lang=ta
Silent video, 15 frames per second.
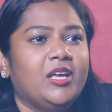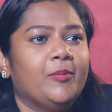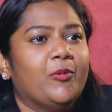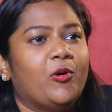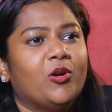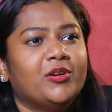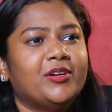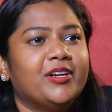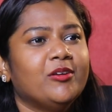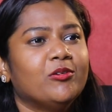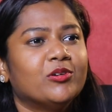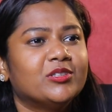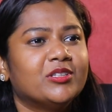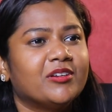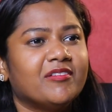இப்போ ஆல்ரெடி
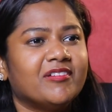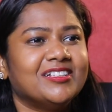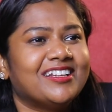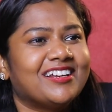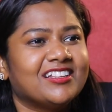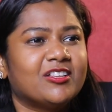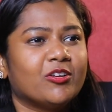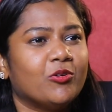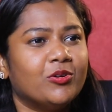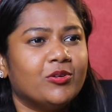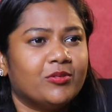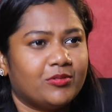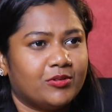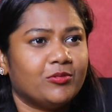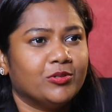ஒருத்தருக்கு வந்து ரத்த கொ
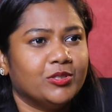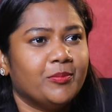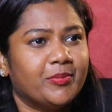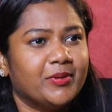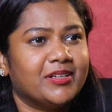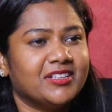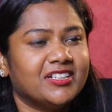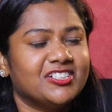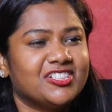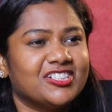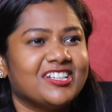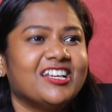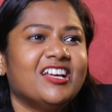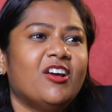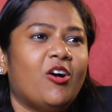கொதிப்பு இருந்துச்சு
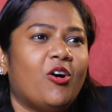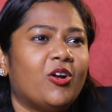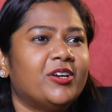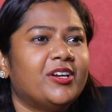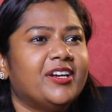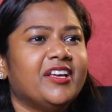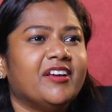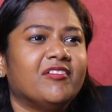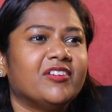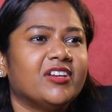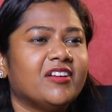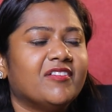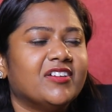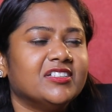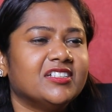ஆல்ரெடி
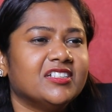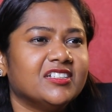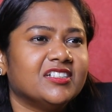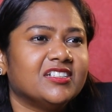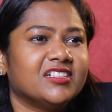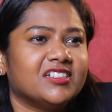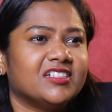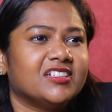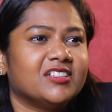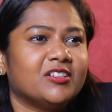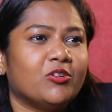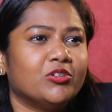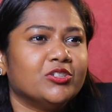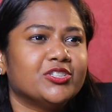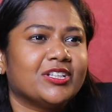அவங்களுக்கு வந்து
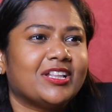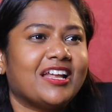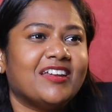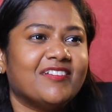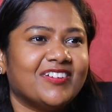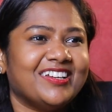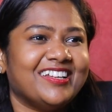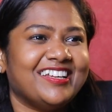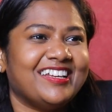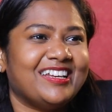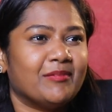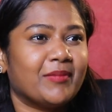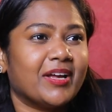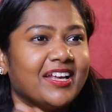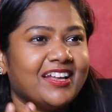கொஞ்சம் தலைவலி
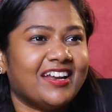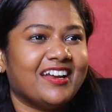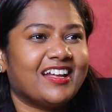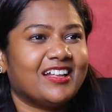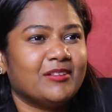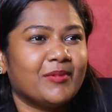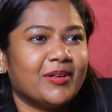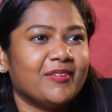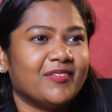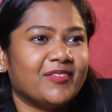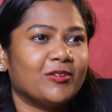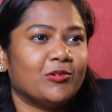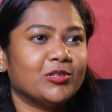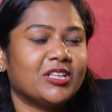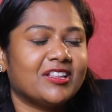இல்ல மைக்ரேன் அந்த மாதிரி
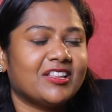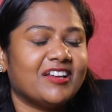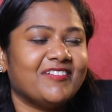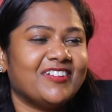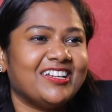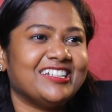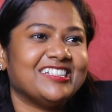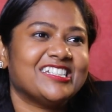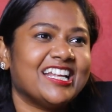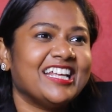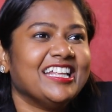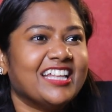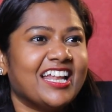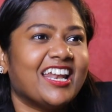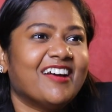ஒத்த தலைவலி இருந்துச்சுன்னா
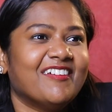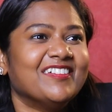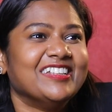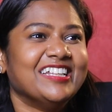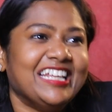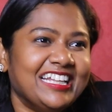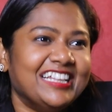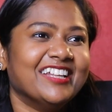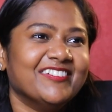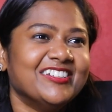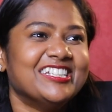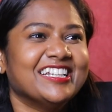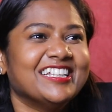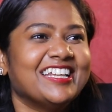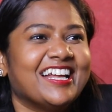இதெல்லாம் வந்து இந்த
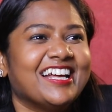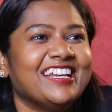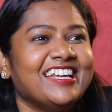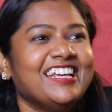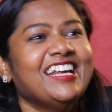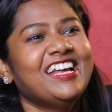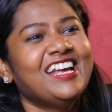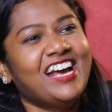விஷயத்தினாலே